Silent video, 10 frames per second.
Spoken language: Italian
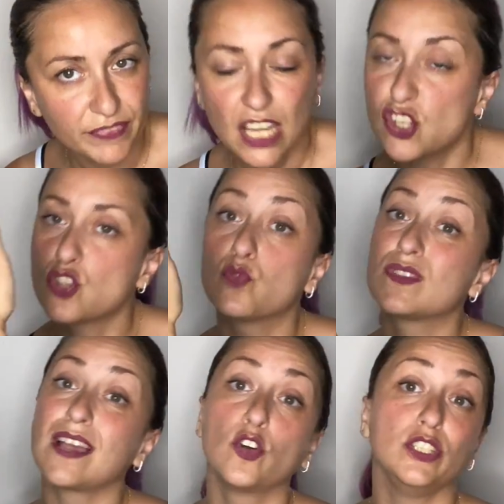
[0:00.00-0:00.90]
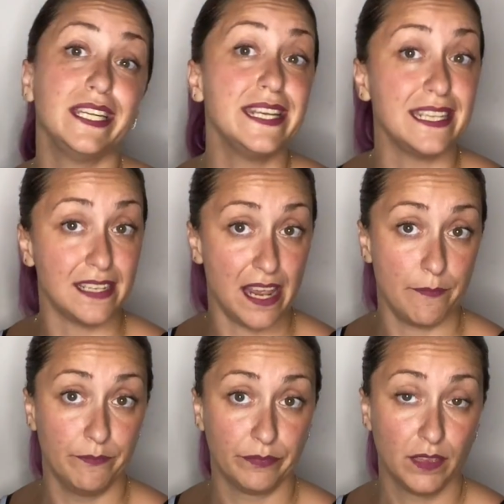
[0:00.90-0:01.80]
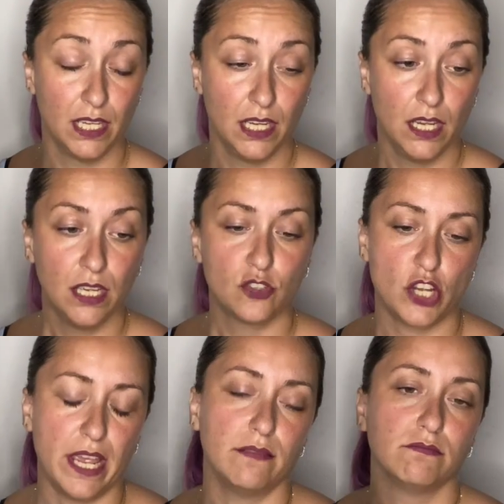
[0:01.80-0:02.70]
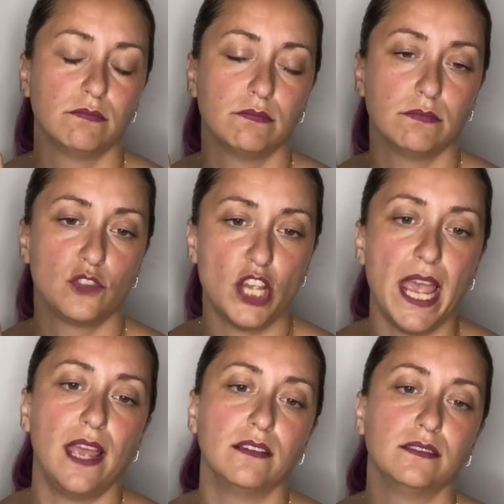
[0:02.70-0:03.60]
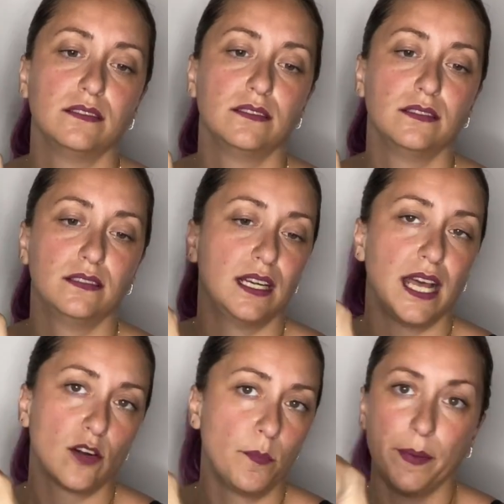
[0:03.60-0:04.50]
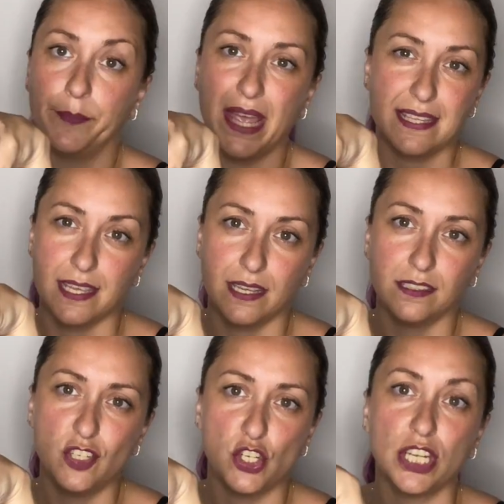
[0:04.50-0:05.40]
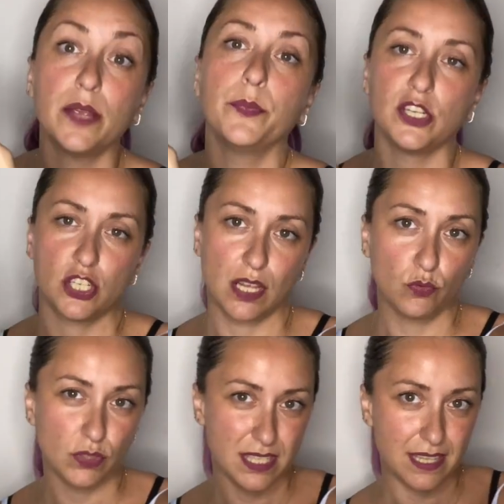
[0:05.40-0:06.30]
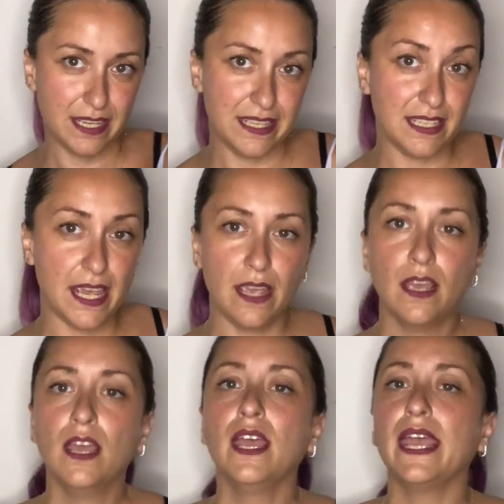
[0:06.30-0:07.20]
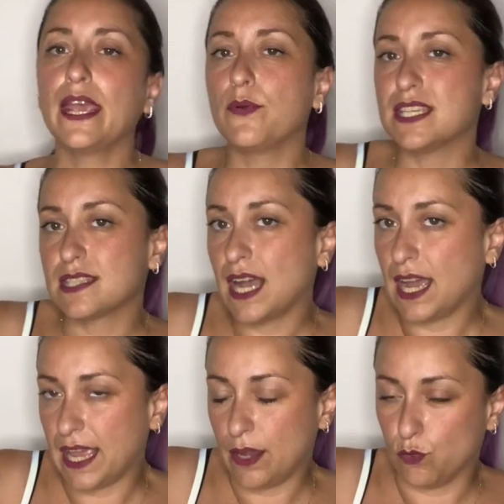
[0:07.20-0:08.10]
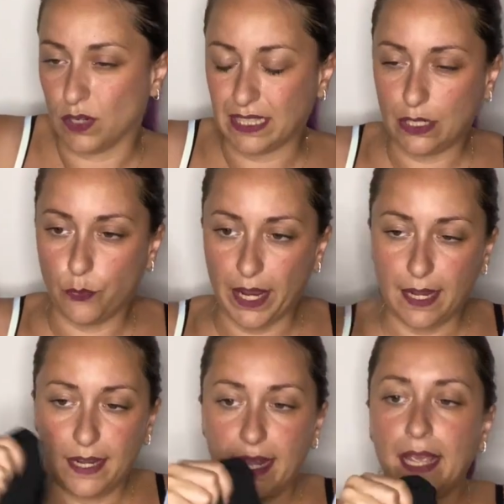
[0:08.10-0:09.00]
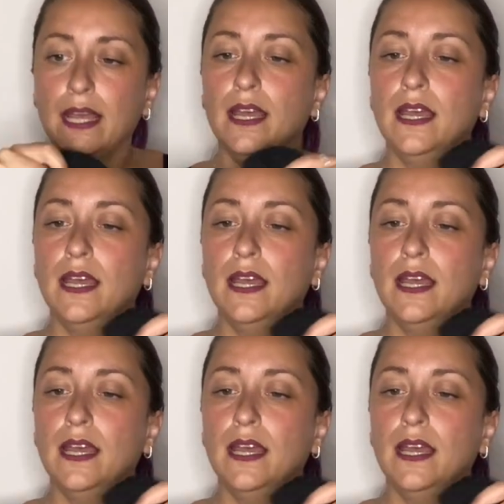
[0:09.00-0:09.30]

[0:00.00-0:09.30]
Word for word: ci sono un sacco di linee cioè c'è la roba basic di Shein e poi ci sono queste linee e questa è una di quelle e,